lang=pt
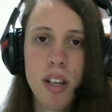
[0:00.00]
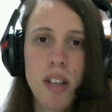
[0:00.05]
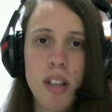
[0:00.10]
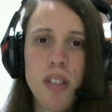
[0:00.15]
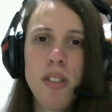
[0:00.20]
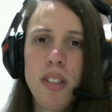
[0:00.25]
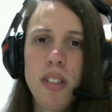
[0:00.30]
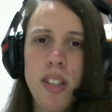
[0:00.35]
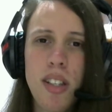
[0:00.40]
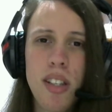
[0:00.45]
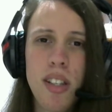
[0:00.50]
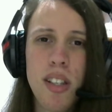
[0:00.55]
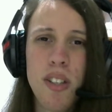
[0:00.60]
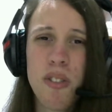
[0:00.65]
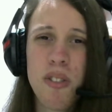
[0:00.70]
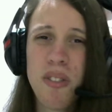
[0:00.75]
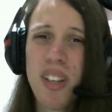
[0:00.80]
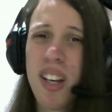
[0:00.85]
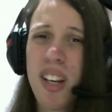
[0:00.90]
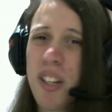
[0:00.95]
Só que
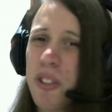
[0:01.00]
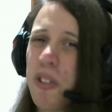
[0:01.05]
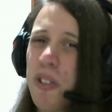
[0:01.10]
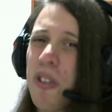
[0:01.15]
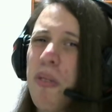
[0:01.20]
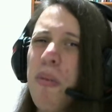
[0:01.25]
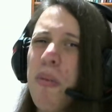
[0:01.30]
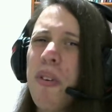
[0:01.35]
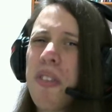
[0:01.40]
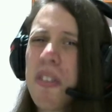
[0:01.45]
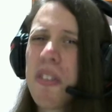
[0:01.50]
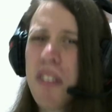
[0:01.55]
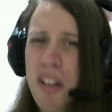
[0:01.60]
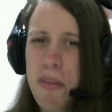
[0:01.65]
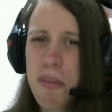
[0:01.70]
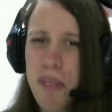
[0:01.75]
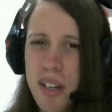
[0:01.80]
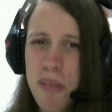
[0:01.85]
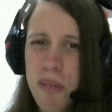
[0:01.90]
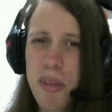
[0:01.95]
chutar caixa rumor que não é
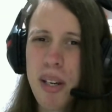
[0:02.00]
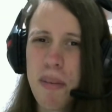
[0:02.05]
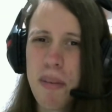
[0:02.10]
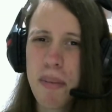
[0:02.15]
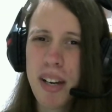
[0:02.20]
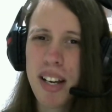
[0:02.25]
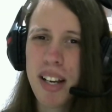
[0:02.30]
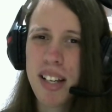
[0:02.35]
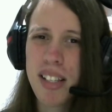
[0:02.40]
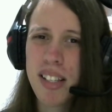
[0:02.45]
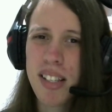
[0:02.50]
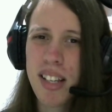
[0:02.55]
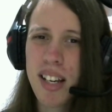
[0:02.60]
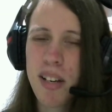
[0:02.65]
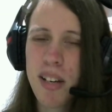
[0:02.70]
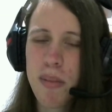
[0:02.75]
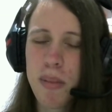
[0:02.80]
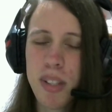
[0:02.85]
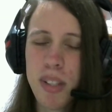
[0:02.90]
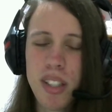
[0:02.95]
bem a minha praia,
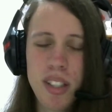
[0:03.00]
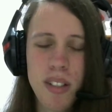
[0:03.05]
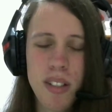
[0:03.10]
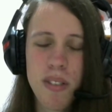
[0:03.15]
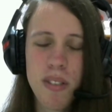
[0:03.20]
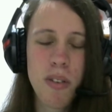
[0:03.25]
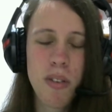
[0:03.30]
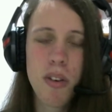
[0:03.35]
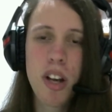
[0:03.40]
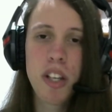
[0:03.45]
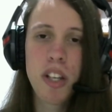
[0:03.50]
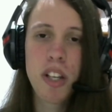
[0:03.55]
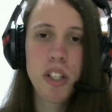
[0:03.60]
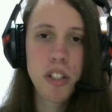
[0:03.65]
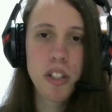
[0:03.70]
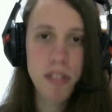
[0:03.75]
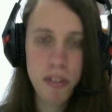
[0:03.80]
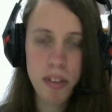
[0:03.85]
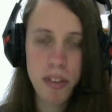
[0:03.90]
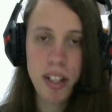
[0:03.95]
sabe? Então a gente não
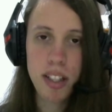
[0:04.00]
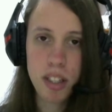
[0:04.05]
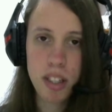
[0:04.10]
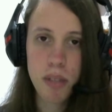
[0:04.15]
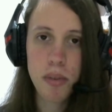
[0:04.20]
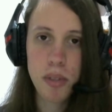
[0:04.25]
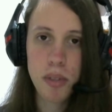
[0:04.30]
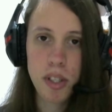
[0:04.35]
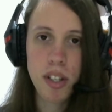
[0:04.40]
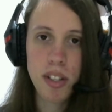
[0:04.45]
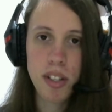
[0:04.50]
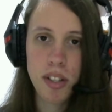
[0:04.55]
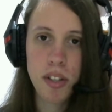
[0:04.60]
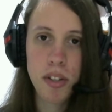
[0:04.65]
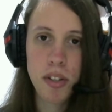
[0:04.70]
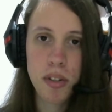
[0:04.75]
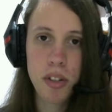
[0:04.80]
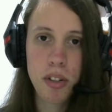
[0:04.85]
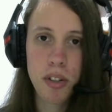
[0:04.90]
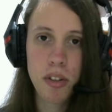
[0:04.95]
vai falar tão cedo assim de
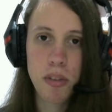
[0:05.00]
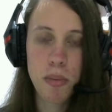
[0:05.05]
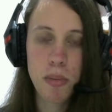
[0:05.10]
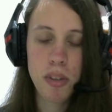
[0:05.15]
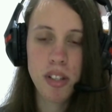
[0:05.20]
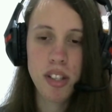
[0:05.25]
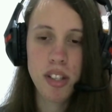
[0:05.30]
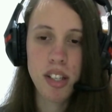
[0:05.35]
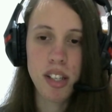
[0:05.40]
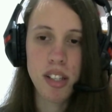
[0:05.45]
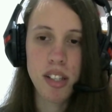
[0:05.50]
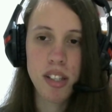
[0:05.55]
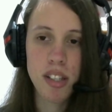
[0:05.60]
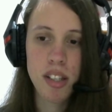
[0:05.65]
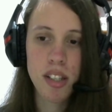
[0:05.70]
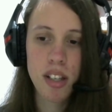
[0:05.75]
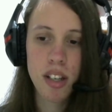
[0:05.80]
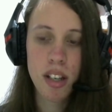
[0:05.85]
Sonic 2006.